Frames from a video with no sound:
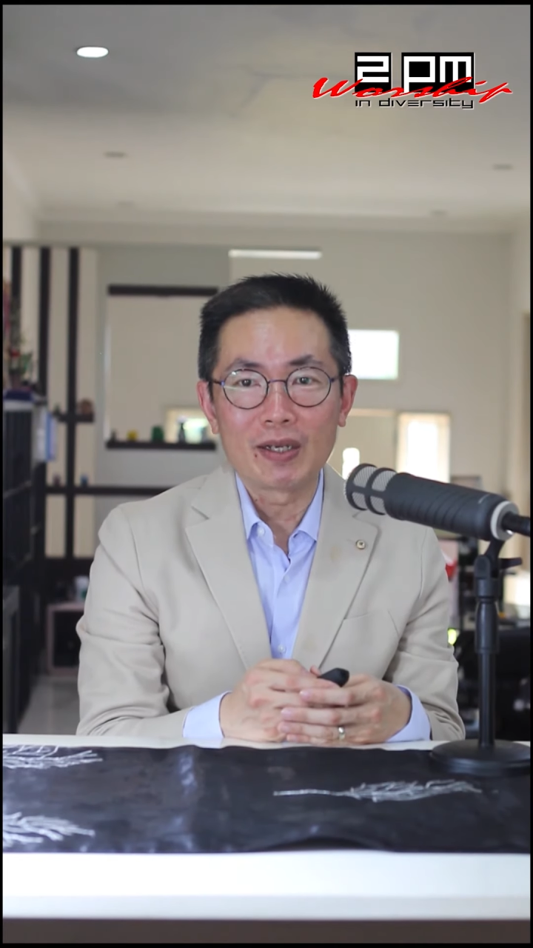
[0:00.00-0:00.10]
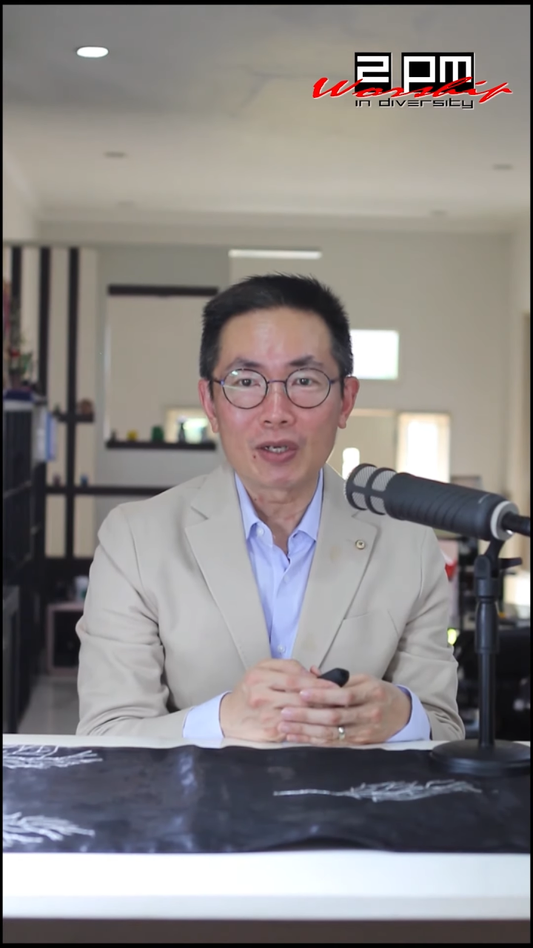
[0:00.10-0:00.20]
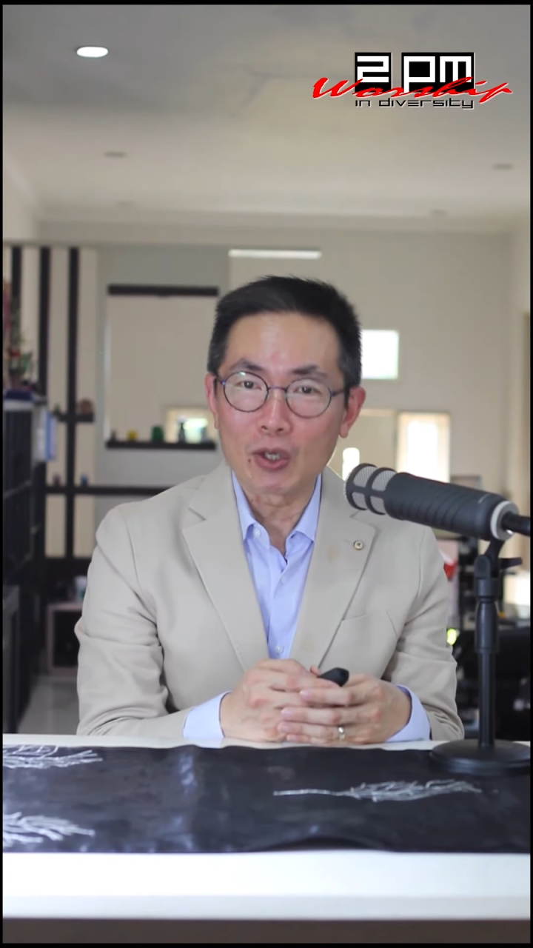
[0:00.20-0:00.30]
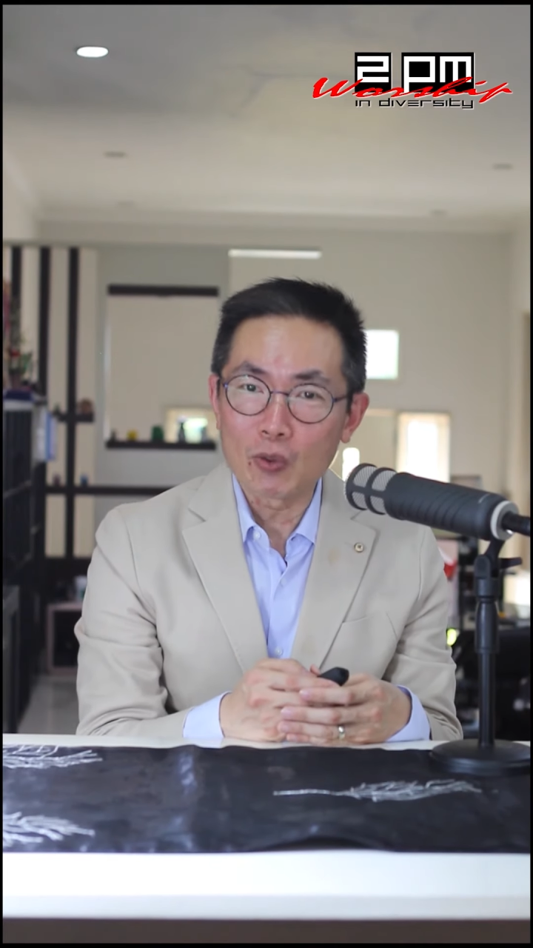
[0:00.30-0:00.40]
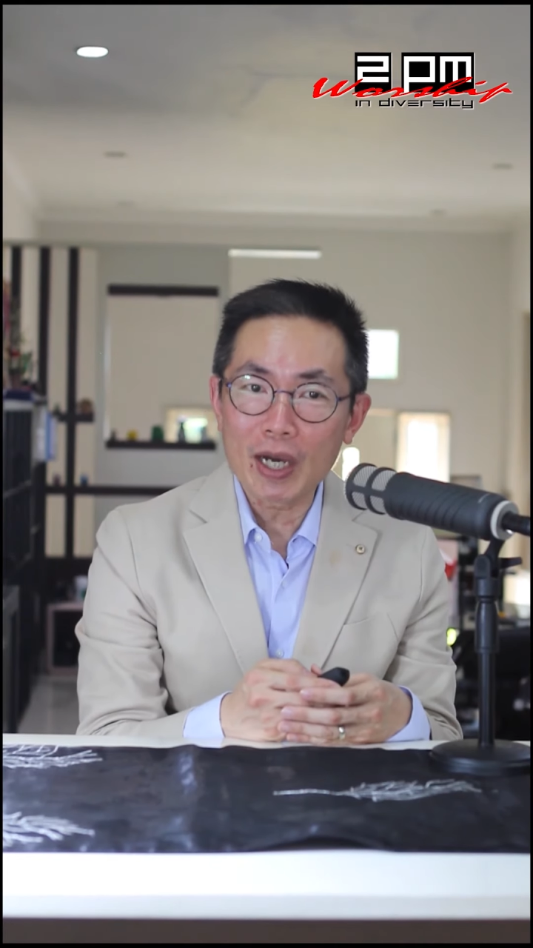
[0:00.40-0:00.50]

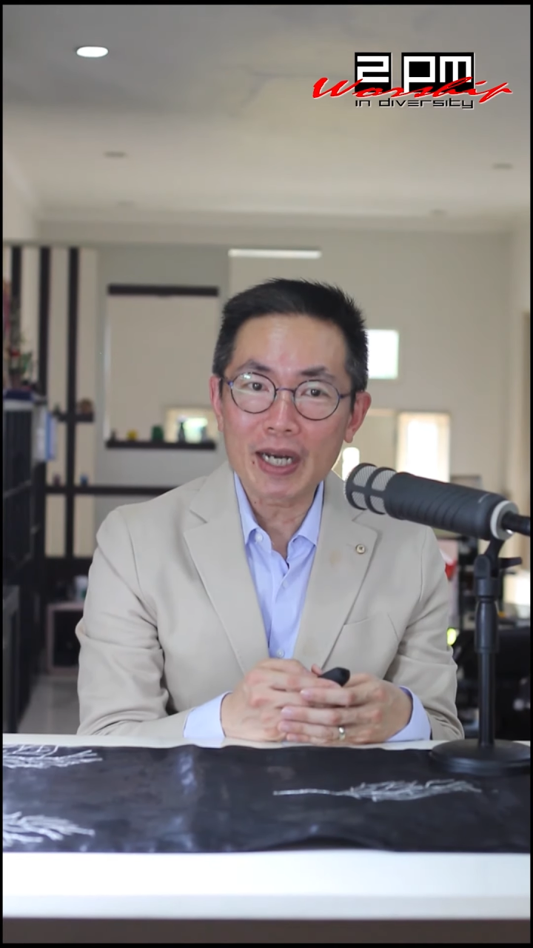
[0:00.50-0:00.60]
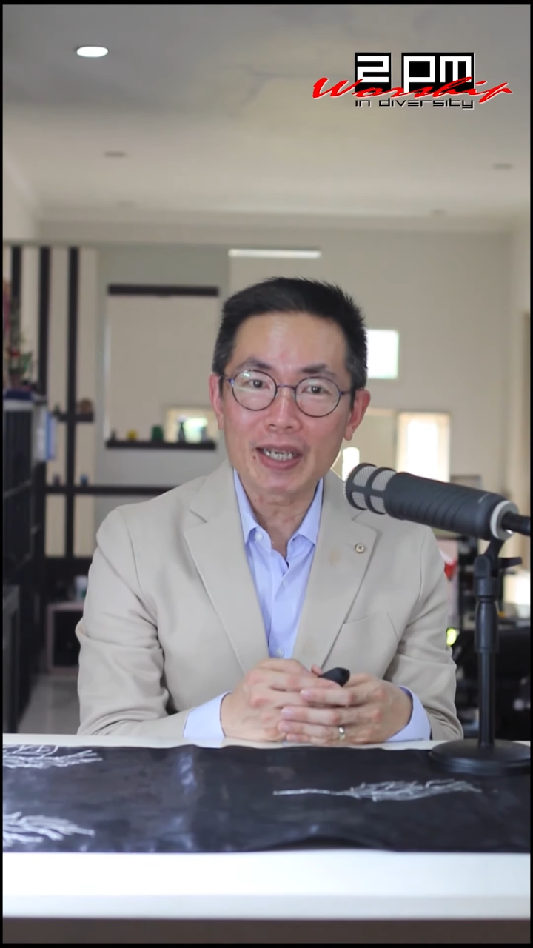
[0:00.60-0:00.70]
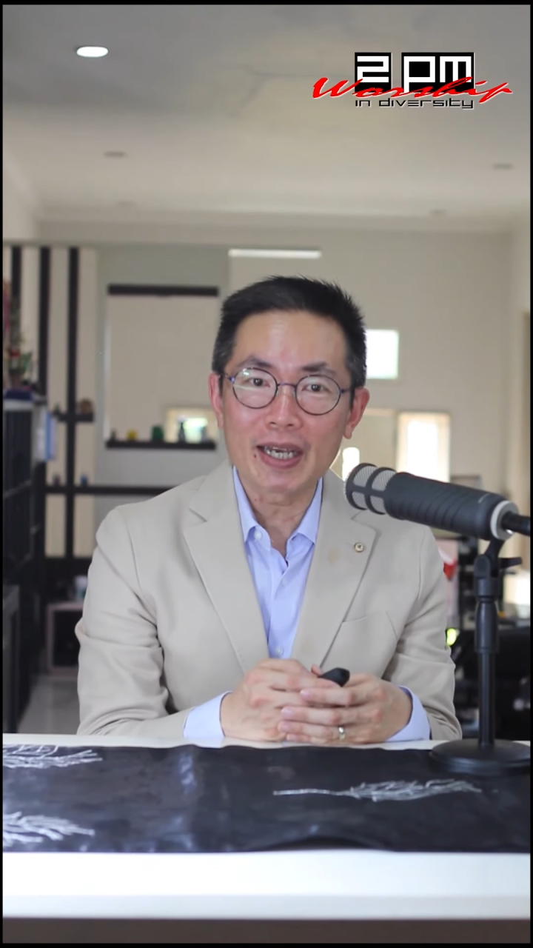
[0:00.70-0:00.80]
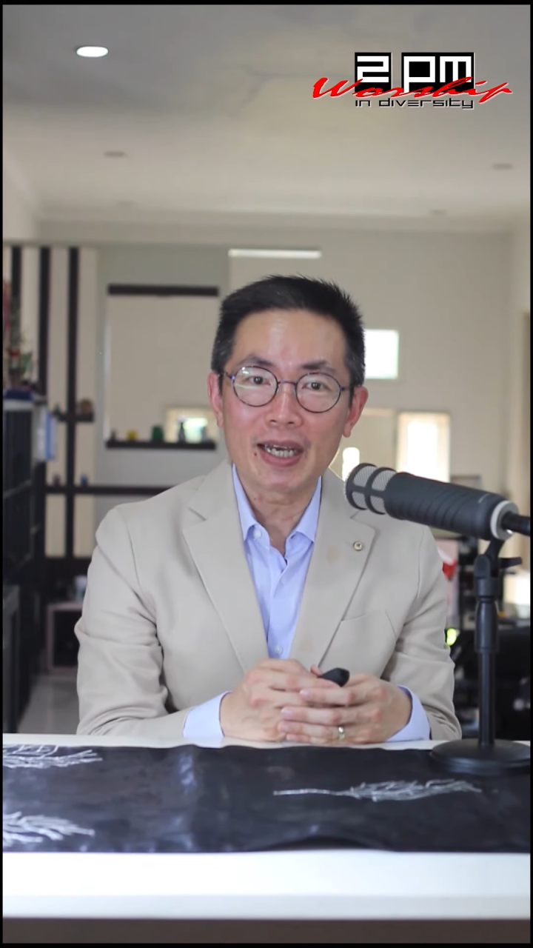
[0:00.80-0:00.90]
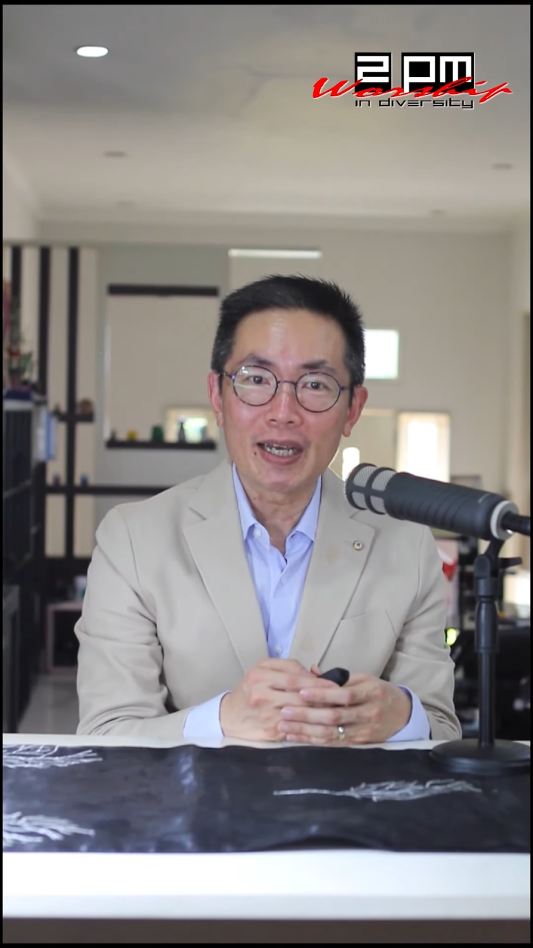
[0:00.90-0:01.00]

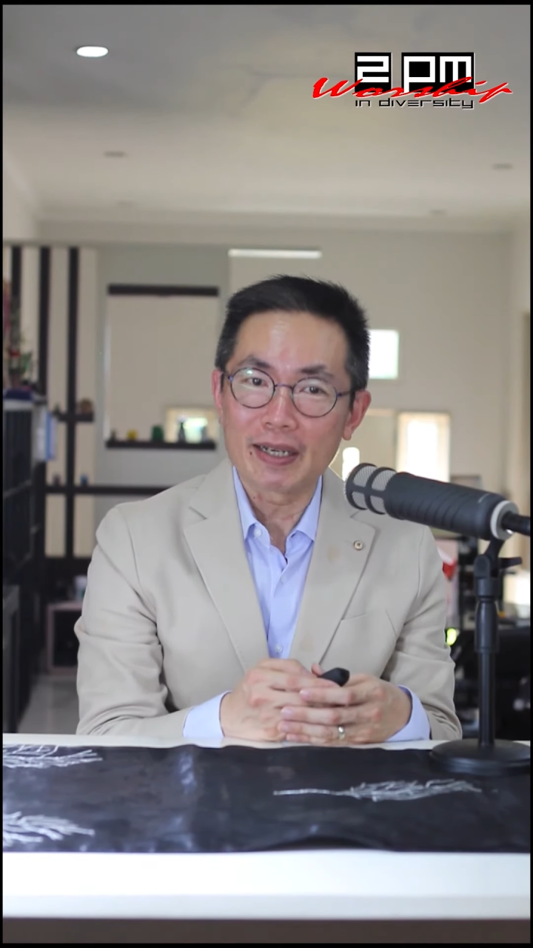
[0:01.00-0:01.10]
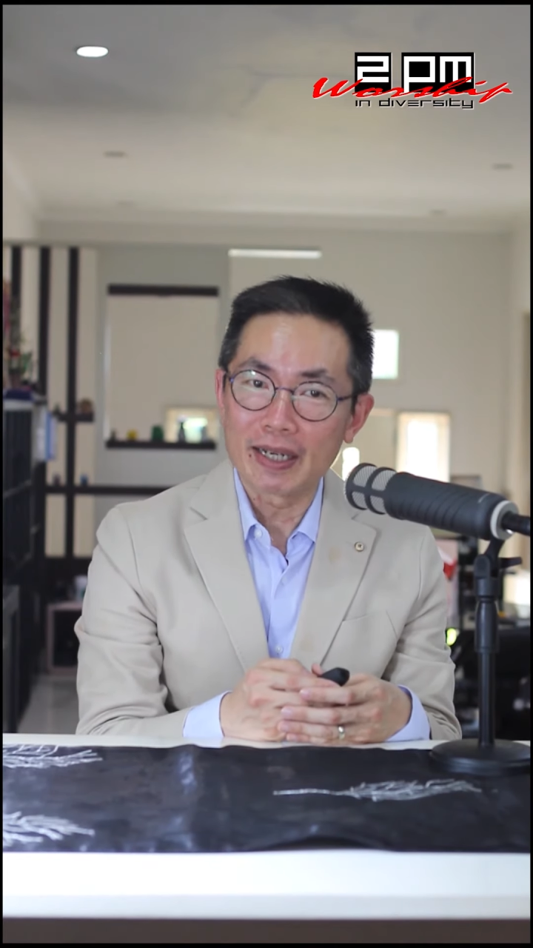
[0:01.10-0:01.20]
keluarga,